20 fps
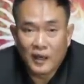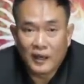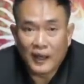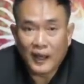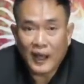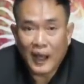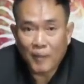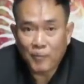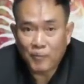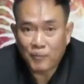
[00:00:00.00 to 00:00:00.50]

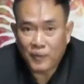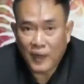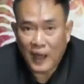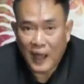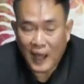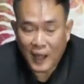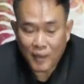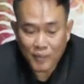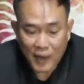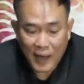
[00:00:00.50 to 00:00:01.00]
นะครับใส่
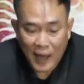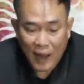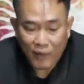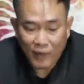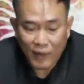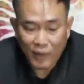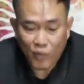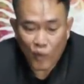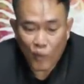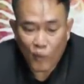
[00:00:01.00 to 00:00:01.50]
ให้ไปแล้ว
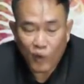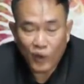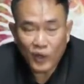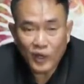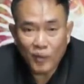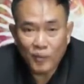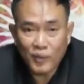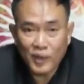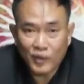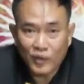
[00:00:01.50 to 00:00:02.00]
เนี่ยผมก็
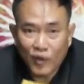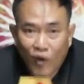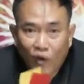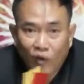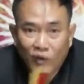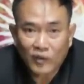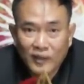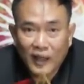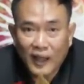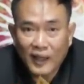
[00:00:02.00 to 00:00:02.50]
จะมีซอง
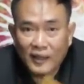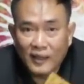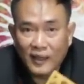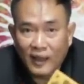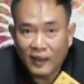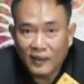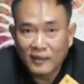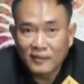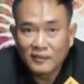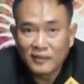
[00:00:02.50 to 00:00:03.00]
แต่เอีย
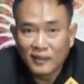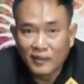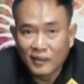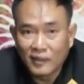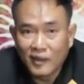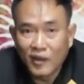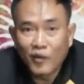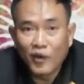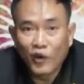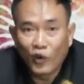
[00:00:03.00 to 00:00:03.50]
ซึ่ง
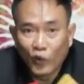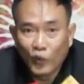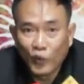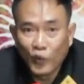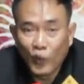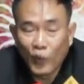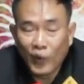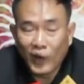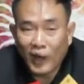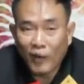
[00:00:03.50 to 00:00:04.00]
ก็รุน
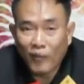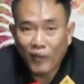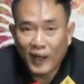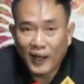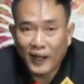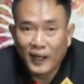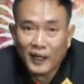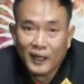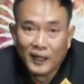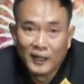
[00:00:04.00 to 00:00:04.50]
ดูนะครับว่า
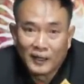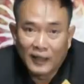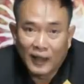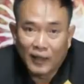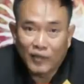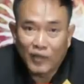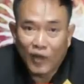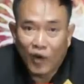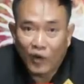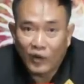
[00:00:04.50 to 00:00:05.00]
ใน
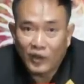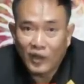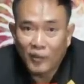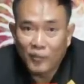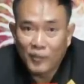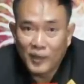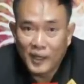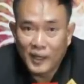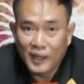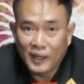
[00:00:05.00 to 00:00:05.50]
ซองจะ
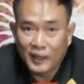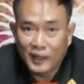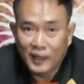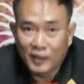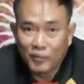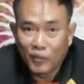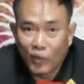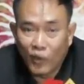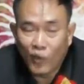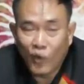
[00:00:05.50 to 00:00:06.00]
มีเงิ
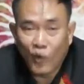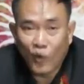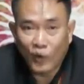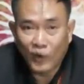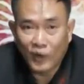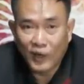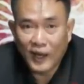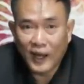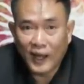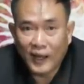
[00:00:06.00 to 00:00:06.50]
นมงคล
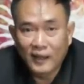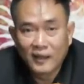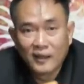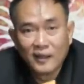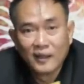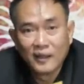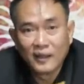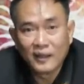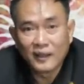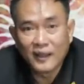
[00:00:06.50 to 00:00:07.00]
เนี่ย
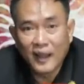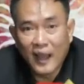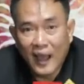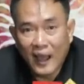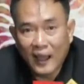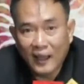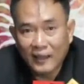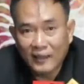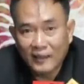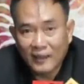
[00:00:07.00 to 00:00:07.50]
ได้
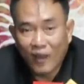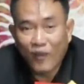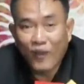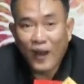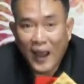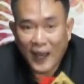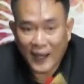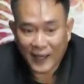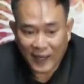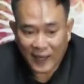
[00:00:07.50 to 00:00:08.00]
เท่าไห
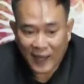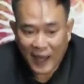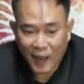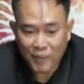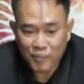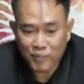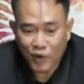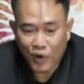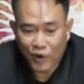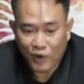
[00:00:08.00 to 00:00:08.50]
ร่นะครั
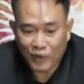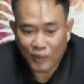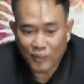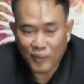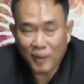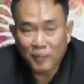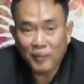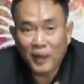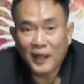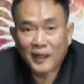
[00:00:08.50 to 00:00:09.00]
บก็สำห
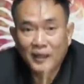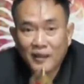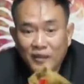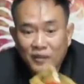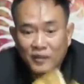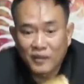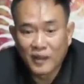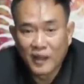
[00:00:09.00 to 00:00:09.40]
รับใครที่